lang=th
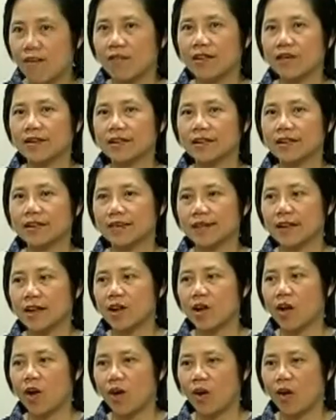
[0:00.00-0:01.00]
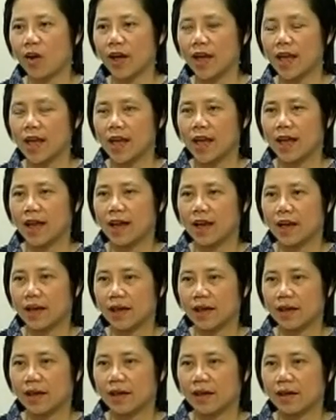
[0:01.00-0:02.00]
องคือเรื่องของ
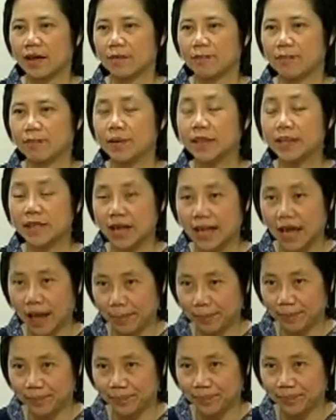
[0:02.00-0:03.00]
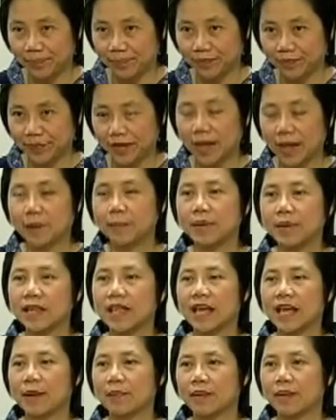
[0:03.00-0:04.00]
อพฤติกรรม พฤ
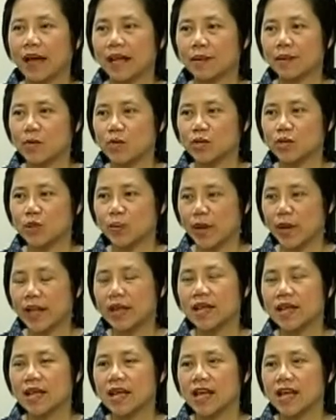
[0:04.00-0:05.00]
ติกรรมการดำรงชีวิต